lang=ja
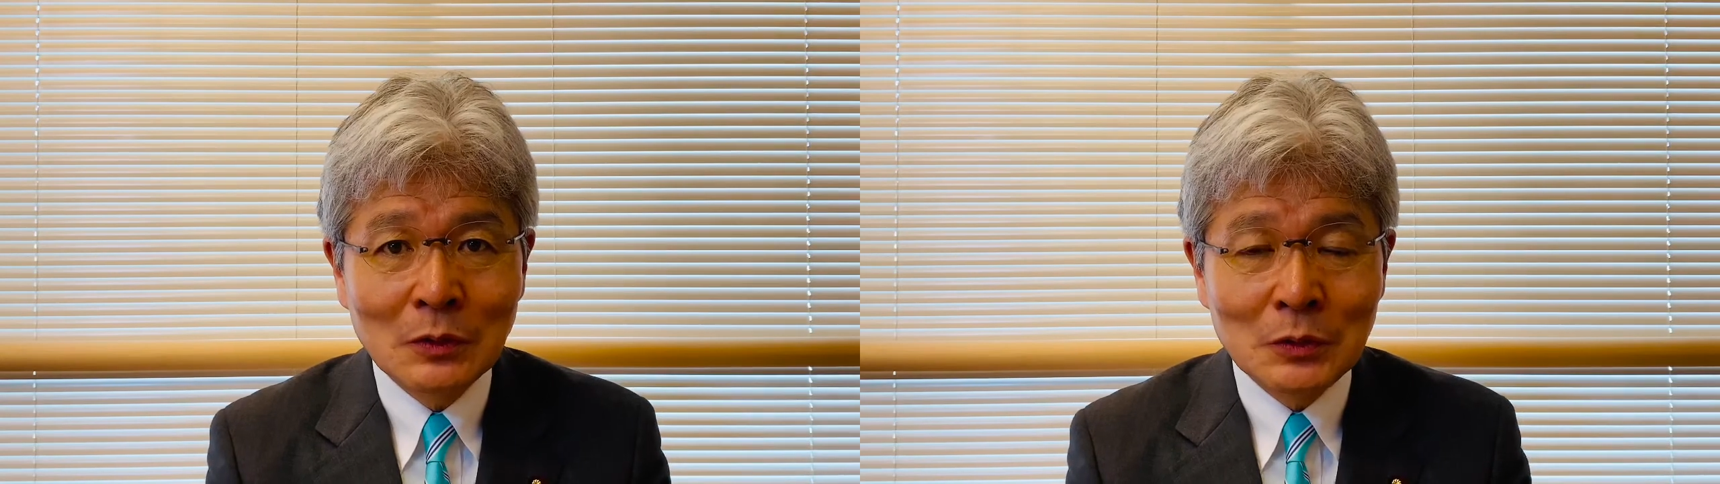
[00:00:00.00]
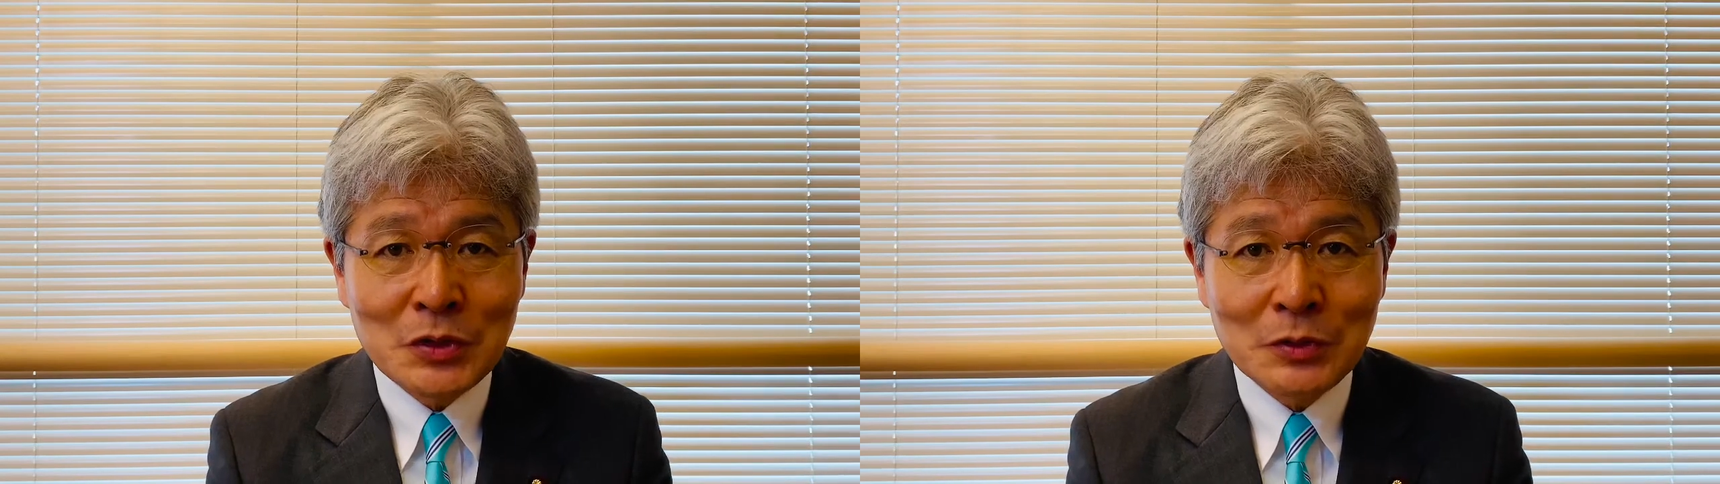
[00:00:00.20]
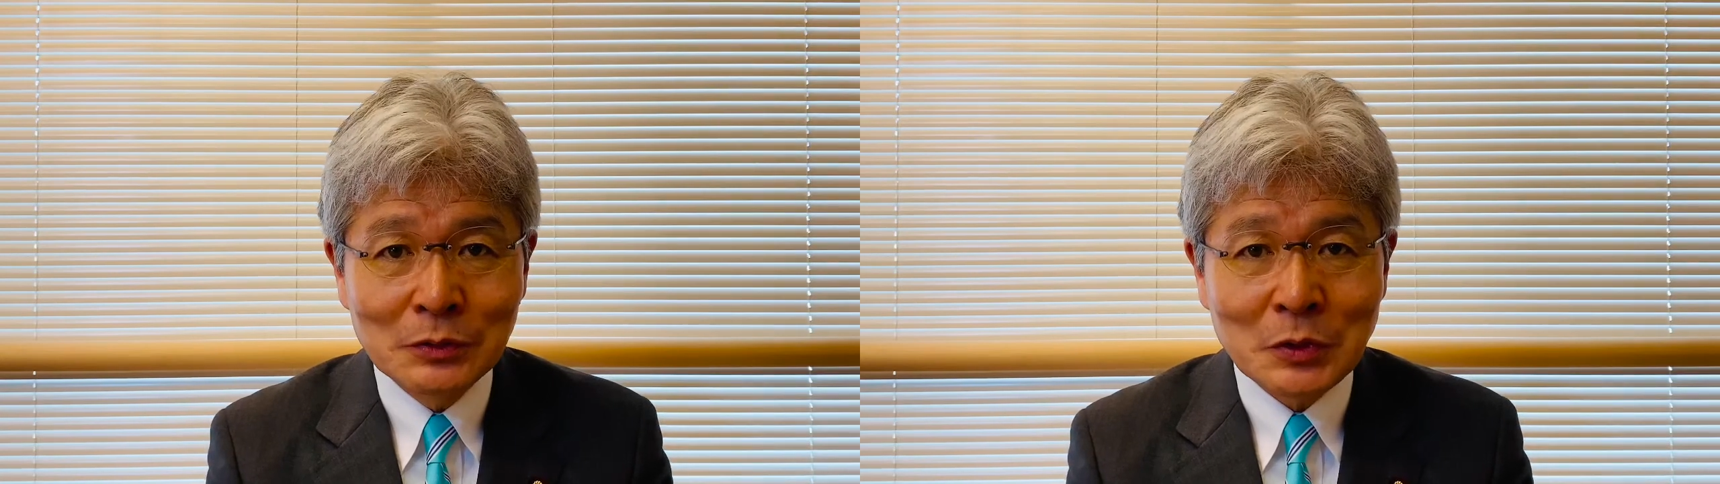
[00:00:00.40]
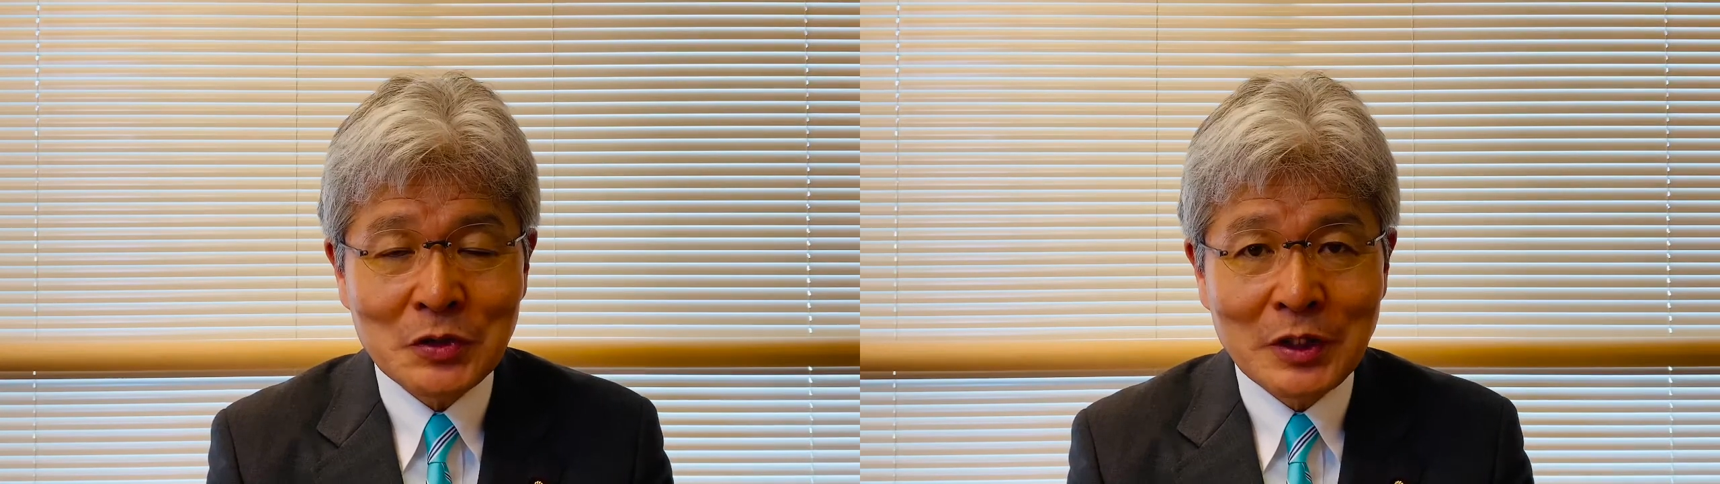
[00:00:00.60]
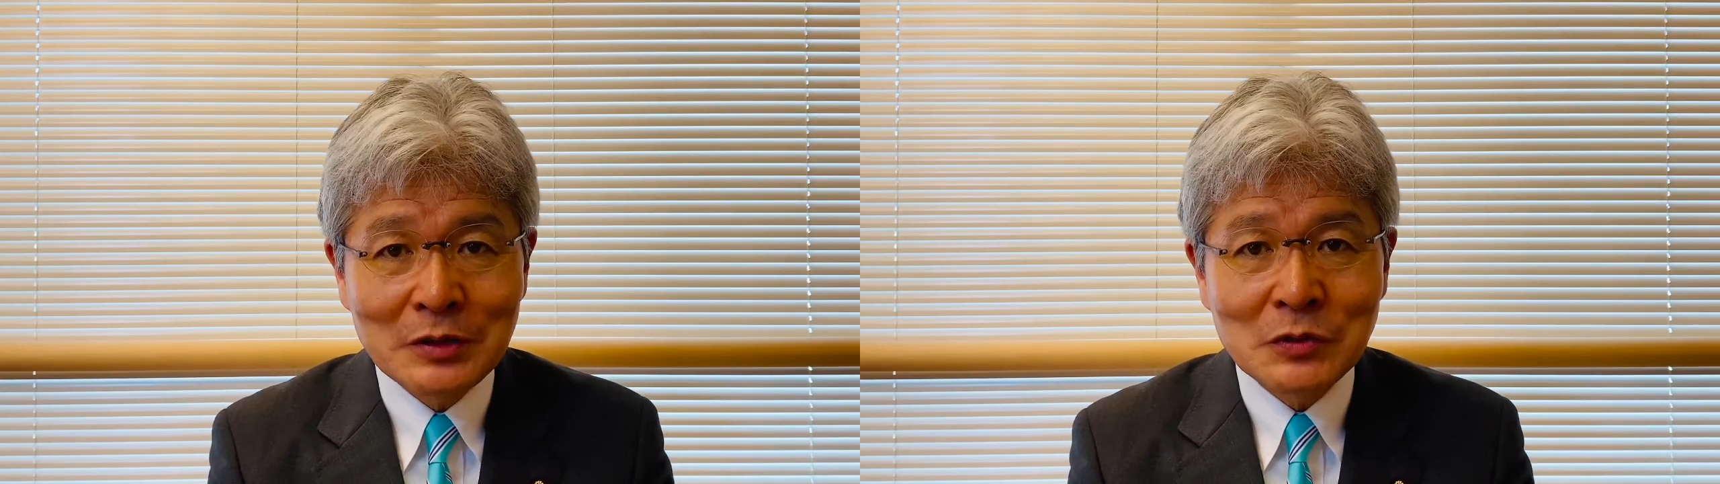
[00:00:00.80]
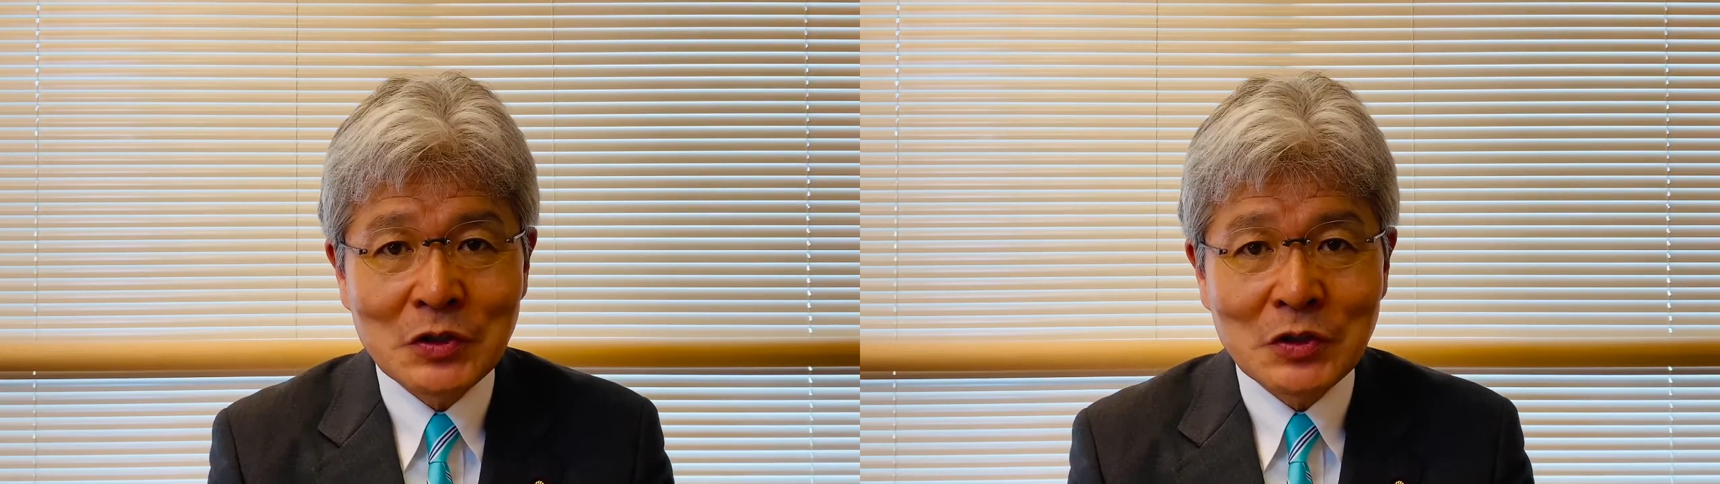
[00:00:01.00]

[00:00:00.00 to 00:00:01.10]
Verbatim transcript: 講じようとしている